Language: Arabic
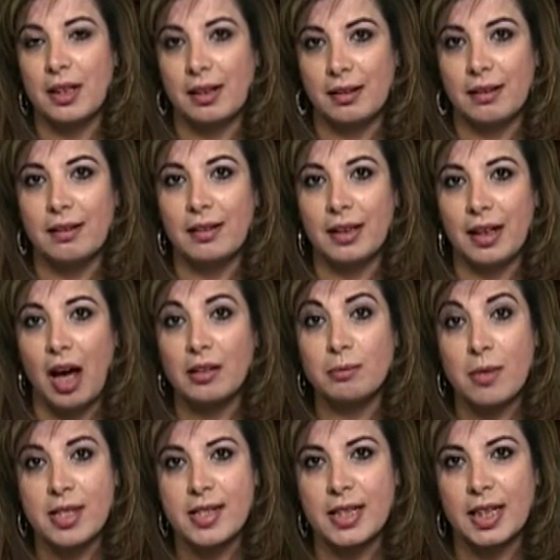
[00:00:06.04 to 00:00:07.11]

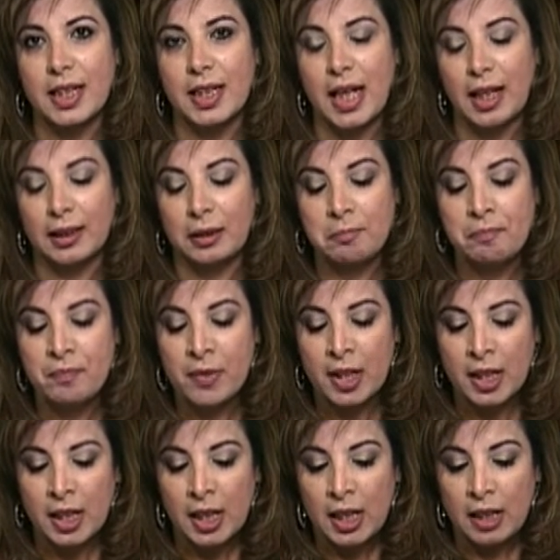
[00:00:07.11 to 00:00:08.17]
العظمه زرقاء يعني
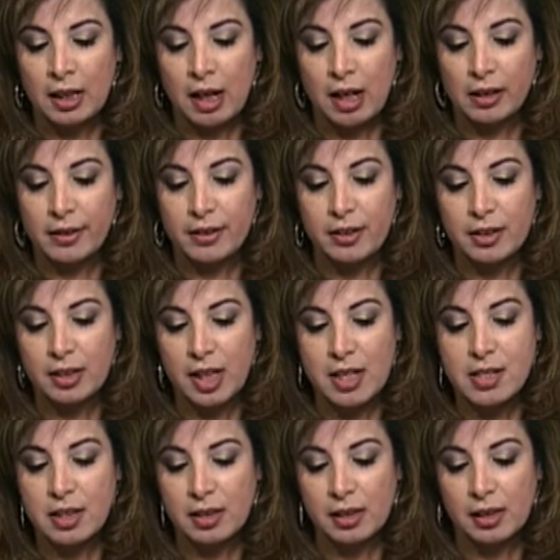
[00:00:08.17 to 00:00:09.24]
اثار
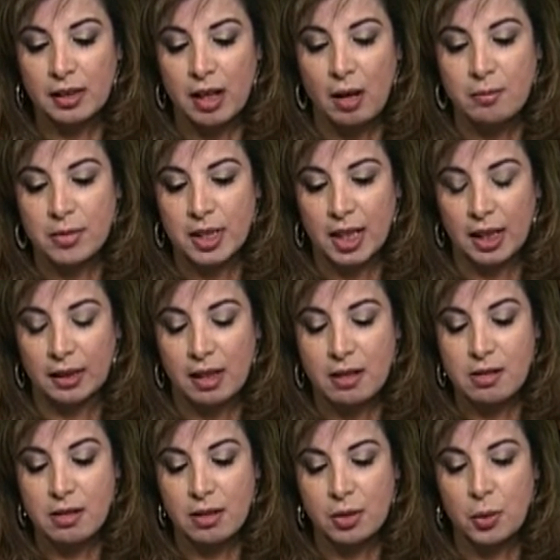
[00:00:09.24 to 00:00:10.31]
هذا الامر
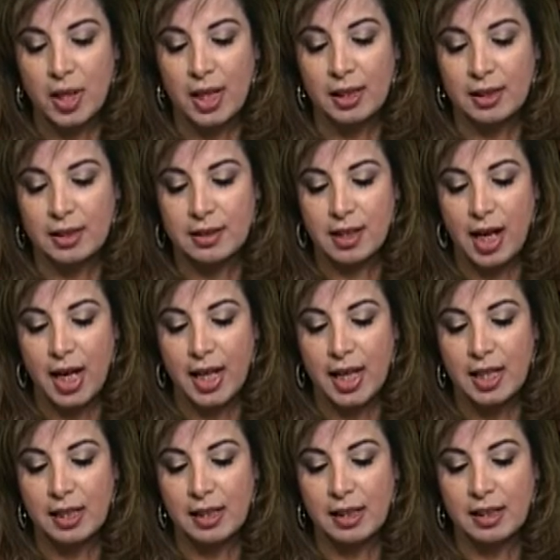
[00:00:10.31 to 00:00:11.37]
يعني اثار وقال كده
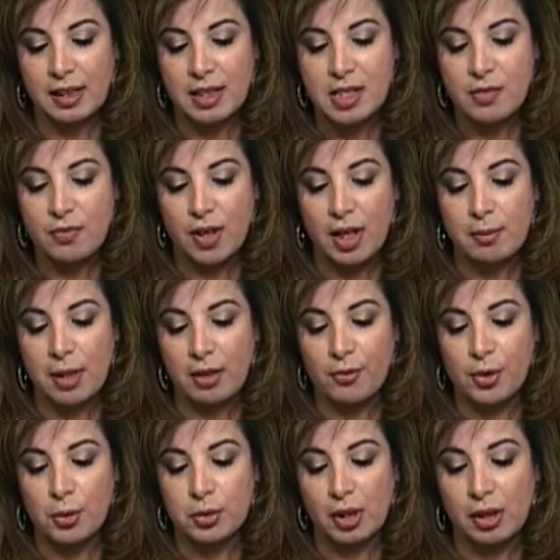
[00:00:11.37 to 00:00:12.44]
حرائق الكنائس في عام
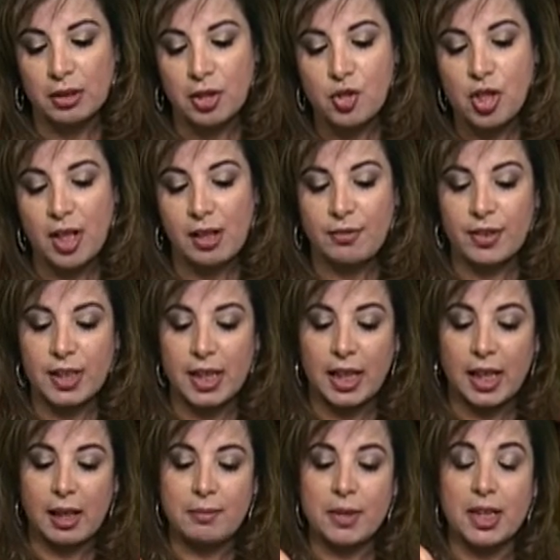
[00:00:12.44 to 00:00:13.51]
2013 على فكره
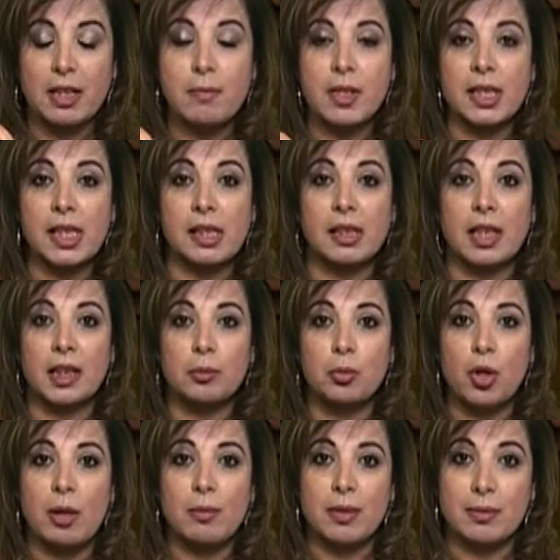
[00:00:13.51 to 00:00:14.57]
الكلام ده كمان كان
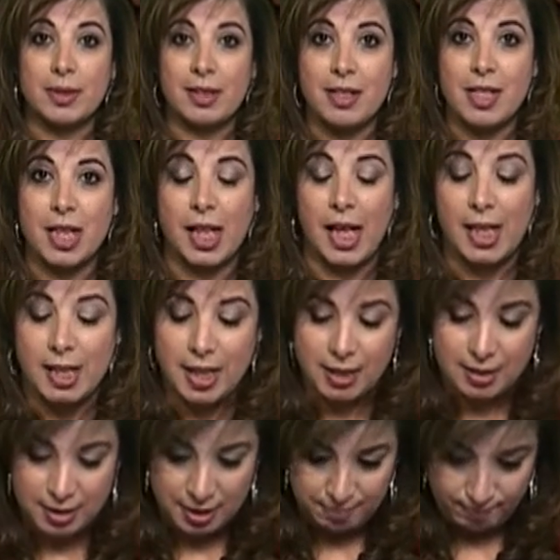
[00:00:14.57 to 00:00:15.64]
كاتبه قبل ما تحصل
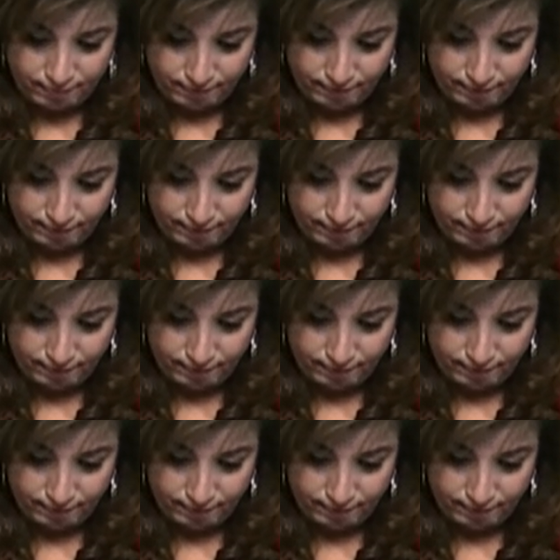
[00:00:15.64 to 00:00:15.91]
الحريقه دي